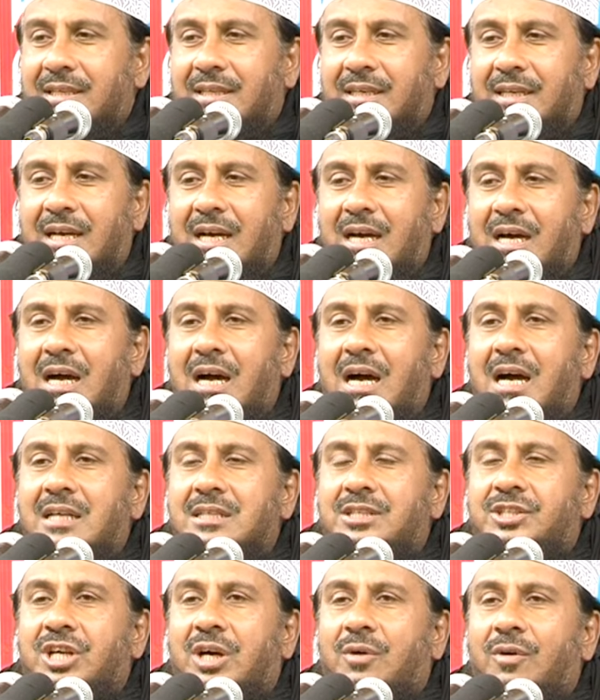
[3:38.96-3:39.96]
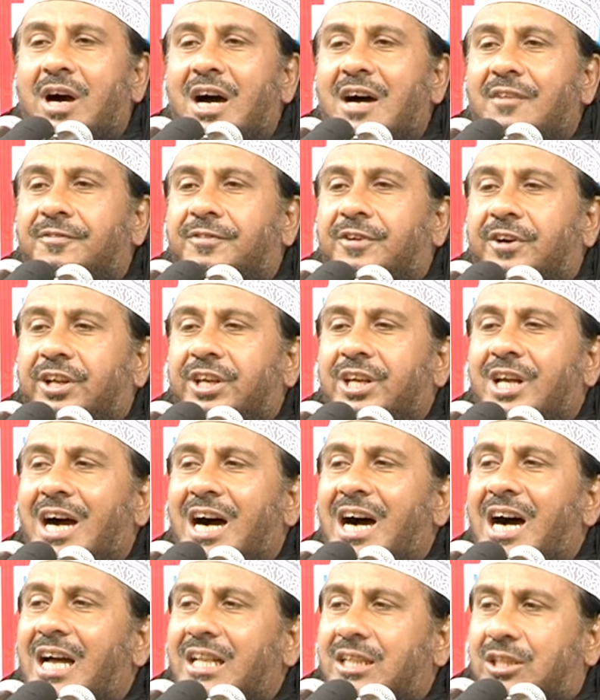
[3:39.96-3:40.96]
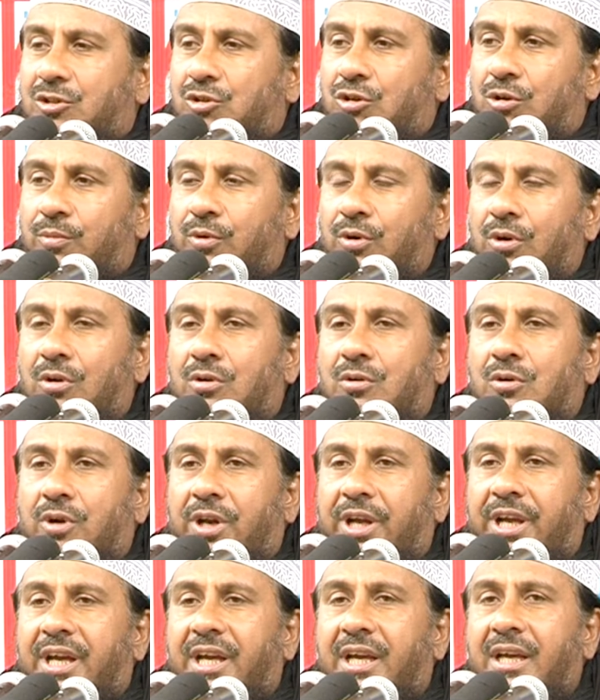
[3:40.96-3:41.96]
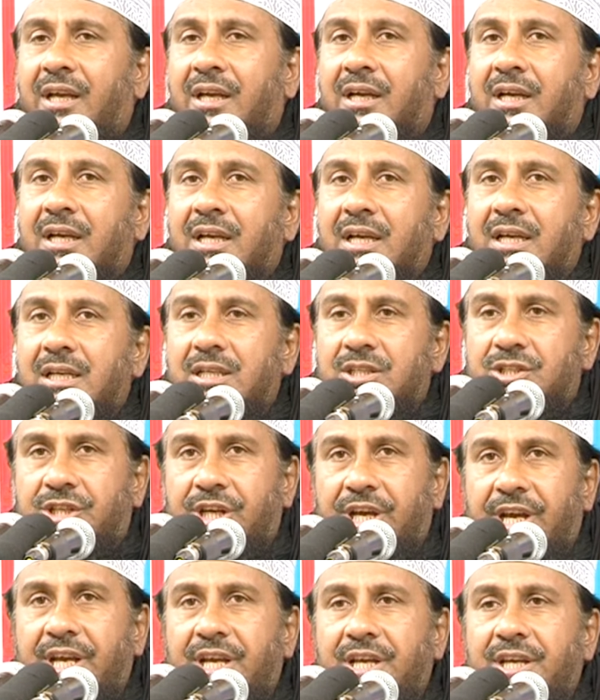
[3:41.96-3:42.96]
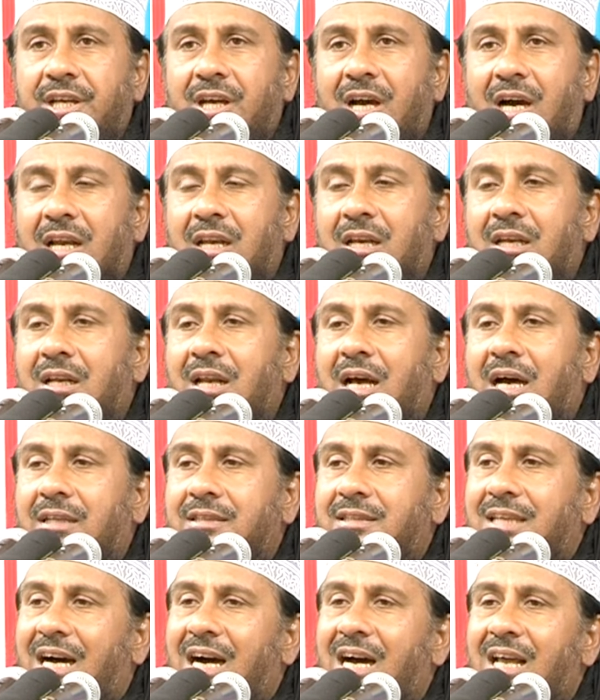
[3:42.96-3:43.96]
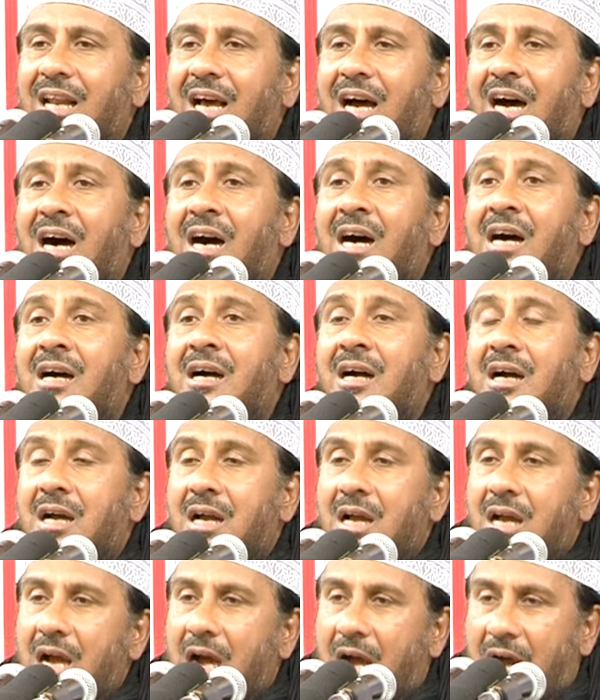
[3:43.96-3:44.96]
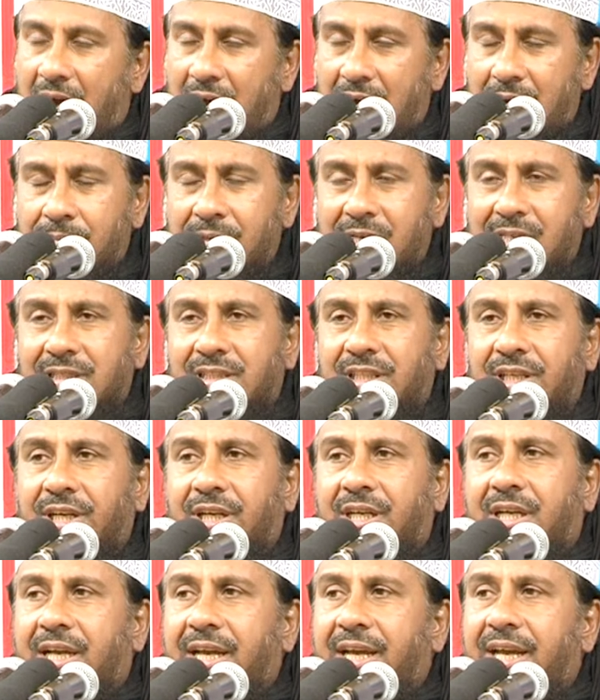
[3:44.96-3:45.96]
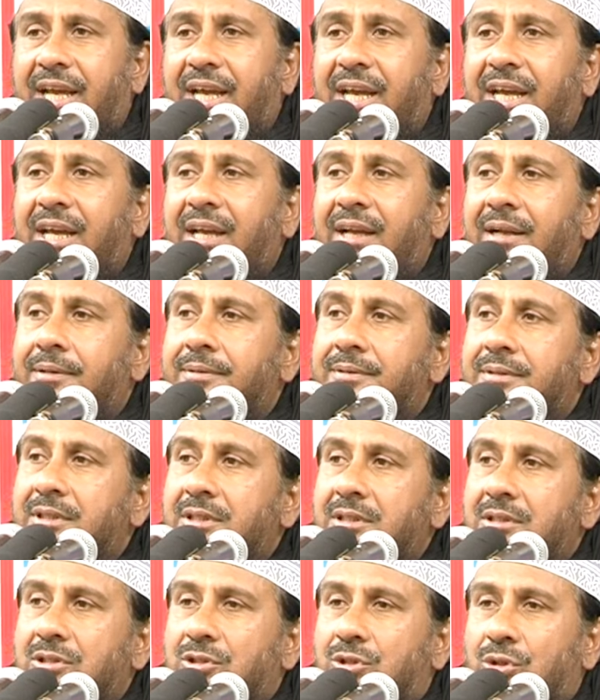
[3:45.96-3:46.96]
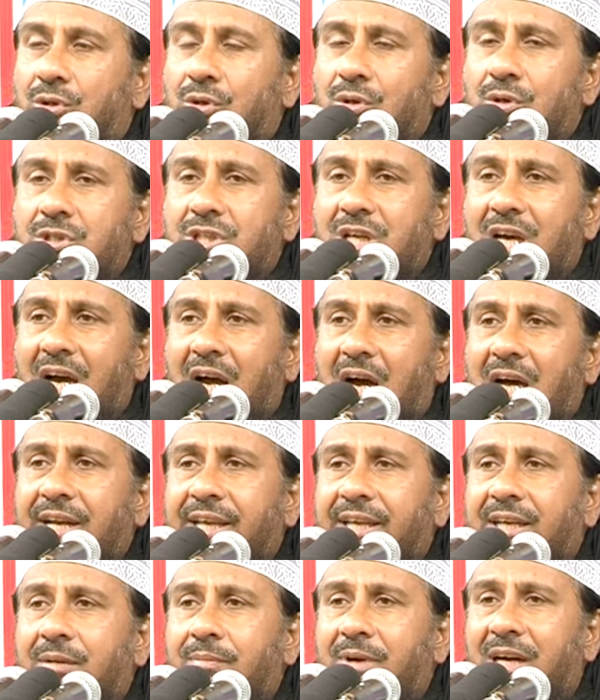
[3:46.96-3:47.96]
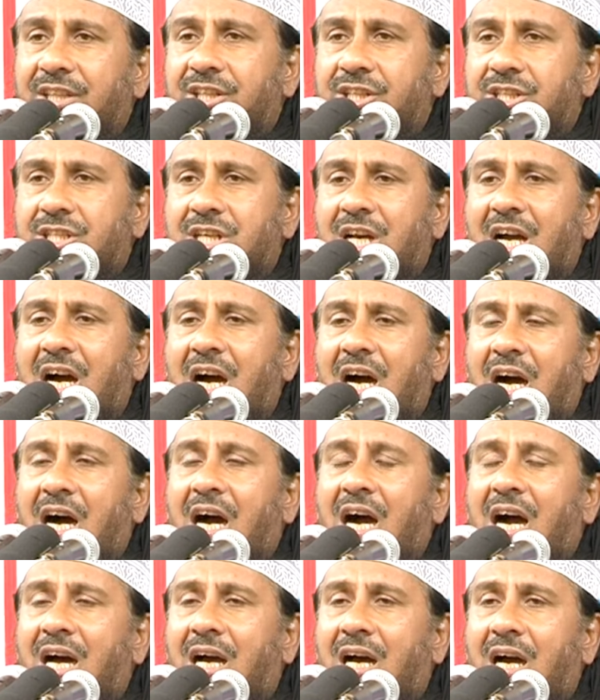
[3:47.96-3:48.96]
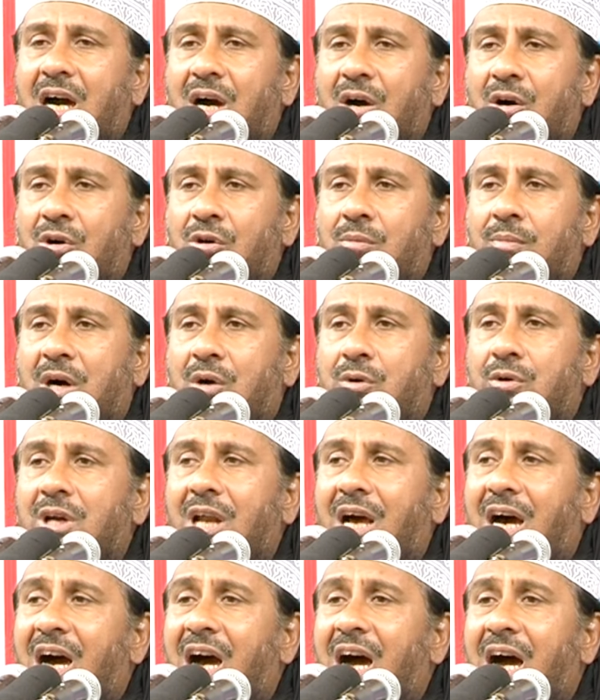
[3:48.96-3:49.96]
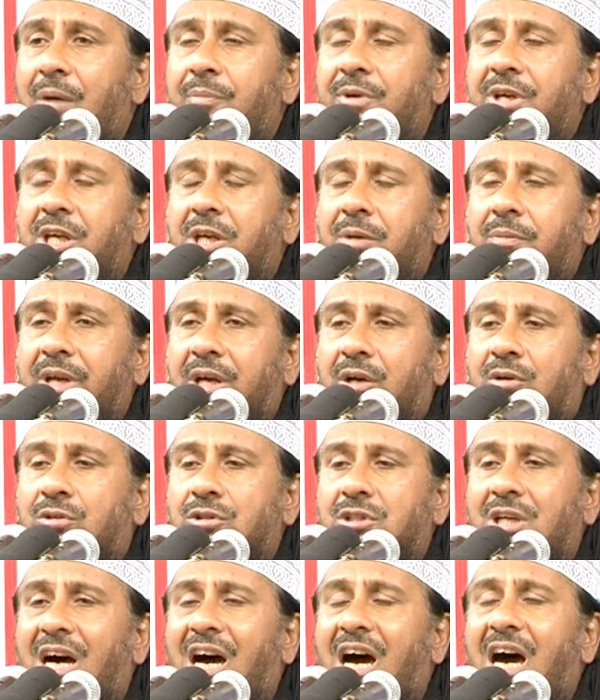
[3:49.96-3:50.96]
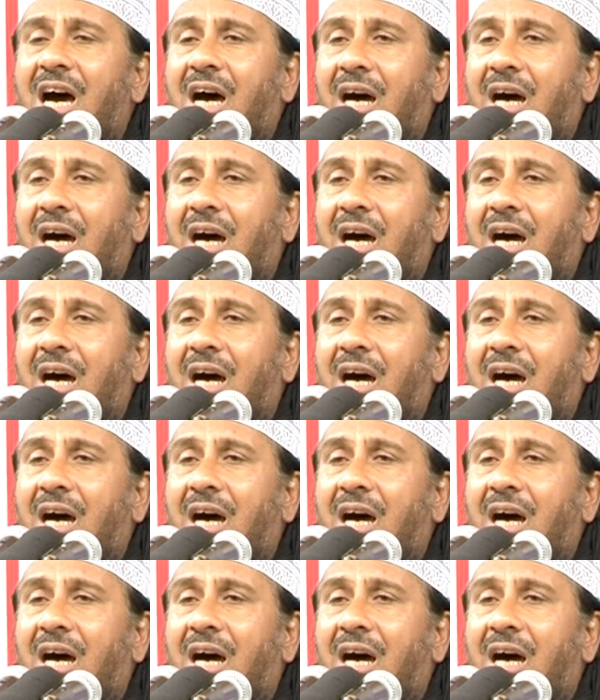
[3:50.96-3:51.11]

না চাওয়া ফরিয়াদ কবুল করে যেই আল্লাহ তালা আমাদেরকে দো জাহানের বাদশাহ আকাও মাওলা হাবিবে খুদা